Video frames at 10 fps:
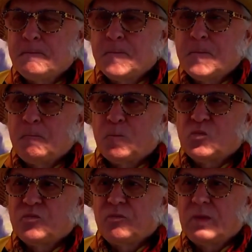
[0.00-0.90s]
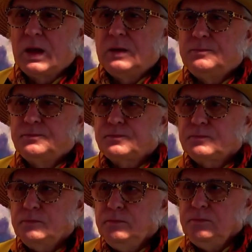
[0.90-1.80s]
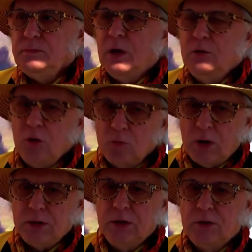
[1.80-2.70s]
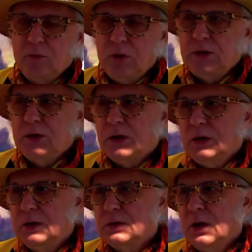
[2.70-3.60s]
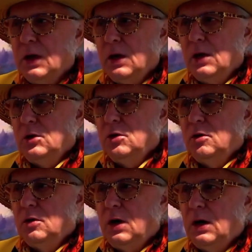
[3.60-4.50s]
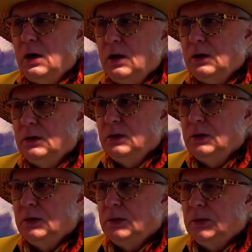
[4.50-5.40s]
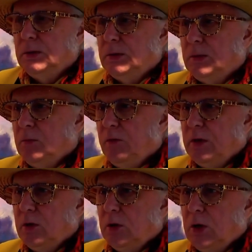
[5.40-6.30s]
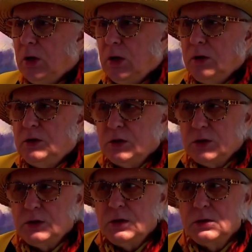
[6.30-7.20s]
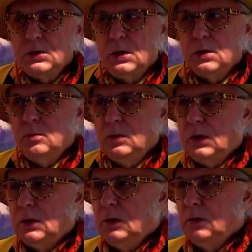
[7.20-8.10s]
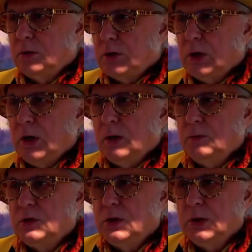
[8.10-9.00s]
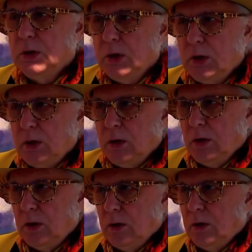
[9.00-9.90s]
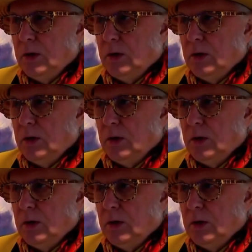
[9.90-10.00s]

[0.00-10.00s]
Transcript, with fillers: a raczej Mercedes 500. Dokładnie, dokładnie tak jest. No a y, mówię, no cieszę się, że akurat doczekałem się e,